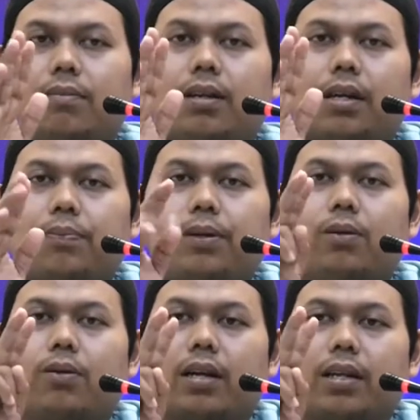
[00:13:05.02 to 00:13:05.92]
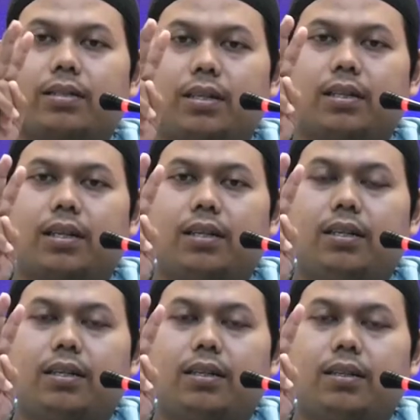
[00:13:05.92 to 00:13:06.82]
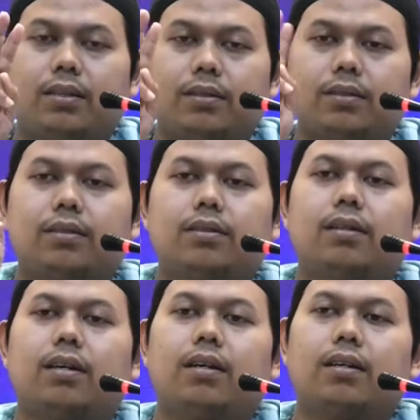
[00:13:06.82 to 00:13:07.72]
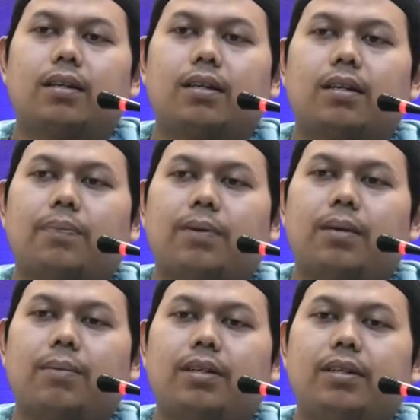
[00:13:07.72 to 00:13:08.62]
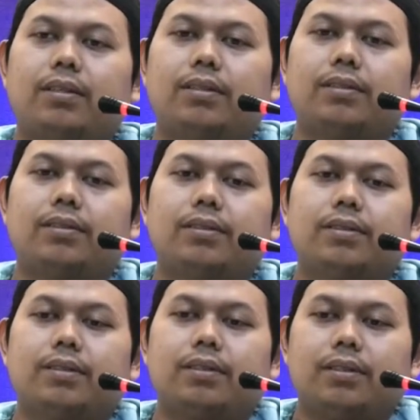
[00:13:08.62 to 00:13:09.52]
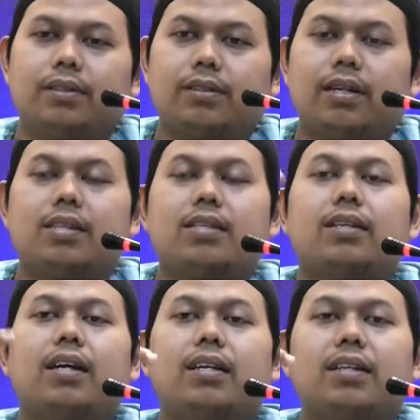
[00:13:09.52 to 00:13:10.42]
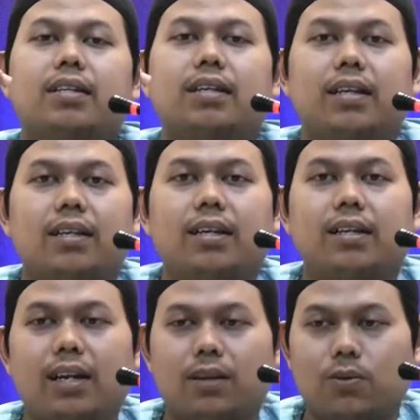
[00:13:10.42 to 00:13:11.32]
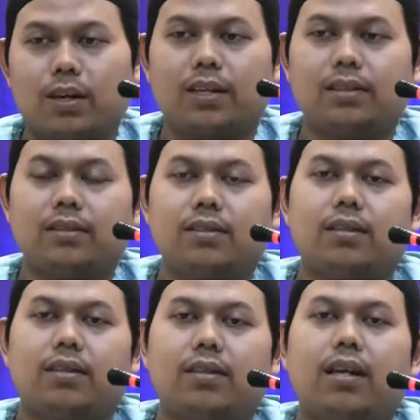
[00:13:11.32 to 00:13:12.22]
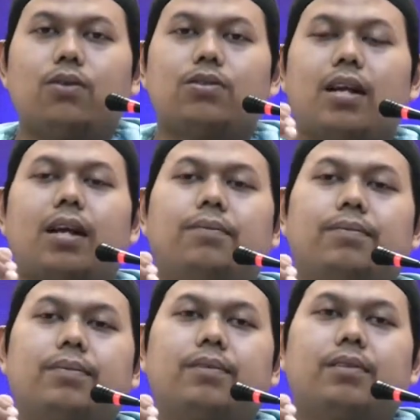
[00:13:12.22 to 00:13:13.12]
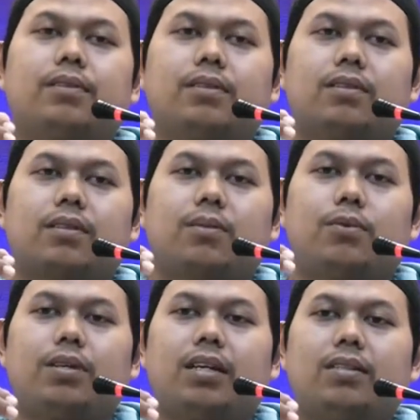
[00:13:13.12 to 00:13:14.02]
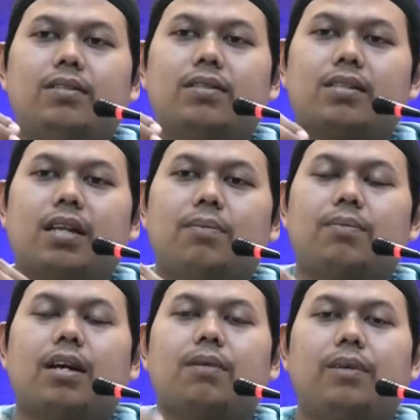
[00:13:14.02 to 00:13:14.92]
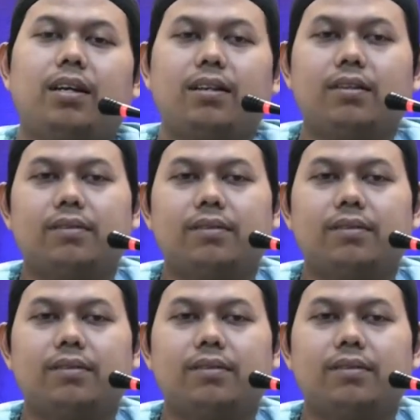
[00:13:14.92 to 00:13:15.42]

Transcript: melengkapi dua rakaat yang tadi apa namanya tidak disadari ternyata tidak dilakukan lalu salam kemudian sudah salam takbir